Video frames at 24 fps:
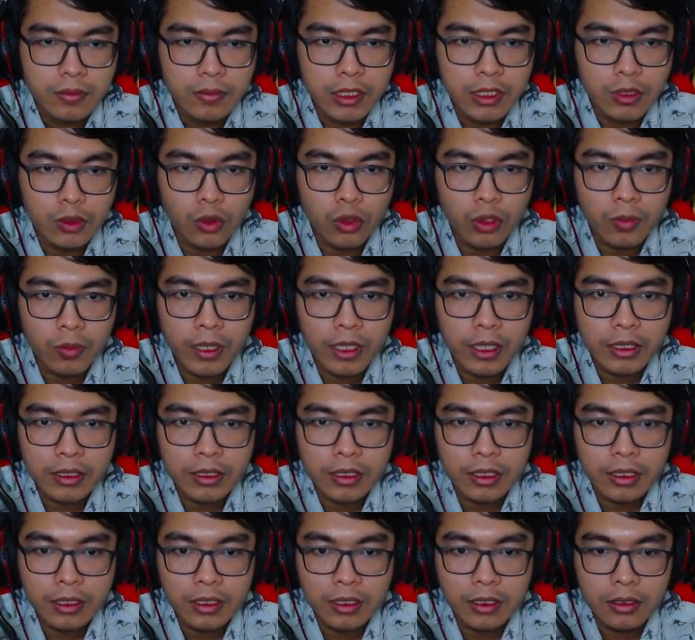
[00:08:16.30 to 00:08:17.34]
banyak korban
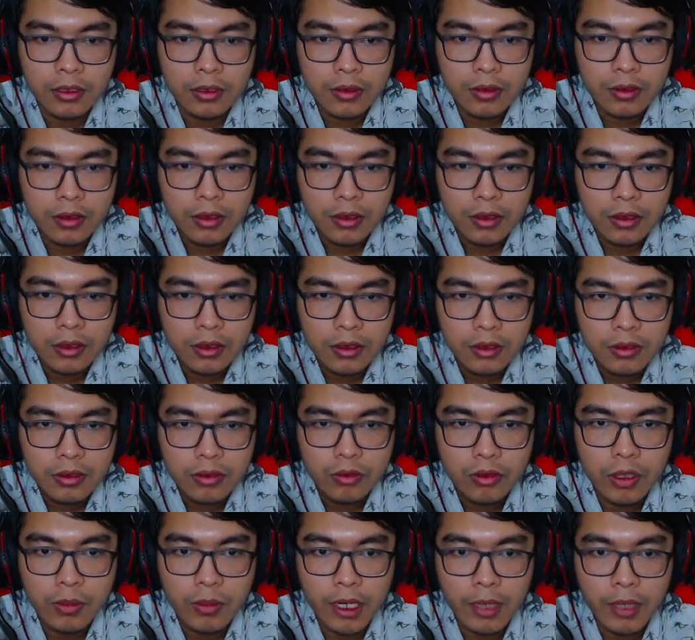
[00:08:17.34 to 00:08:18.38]
kita nih
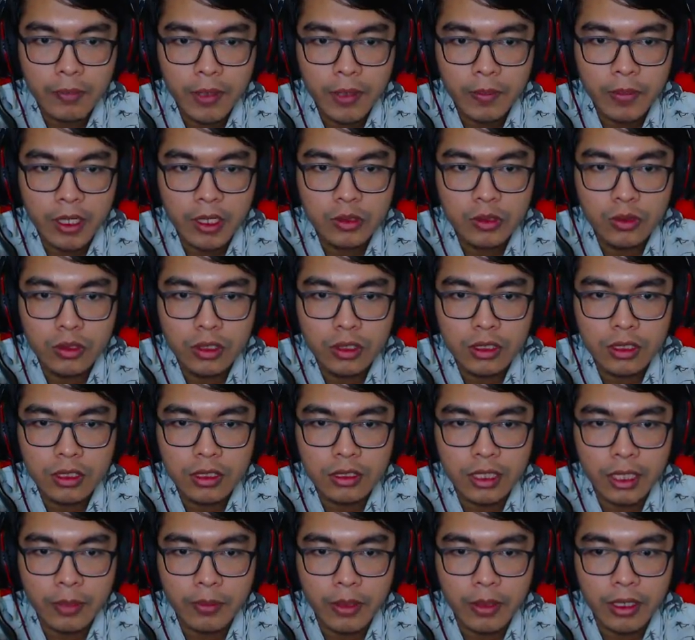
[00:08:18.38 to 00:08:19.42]
udah berapa prajurit nih
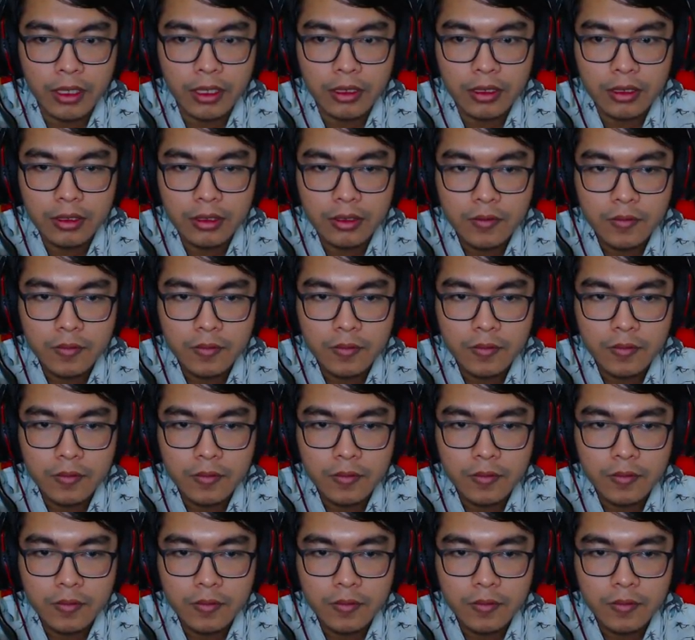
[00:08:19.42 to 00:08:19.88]
tepar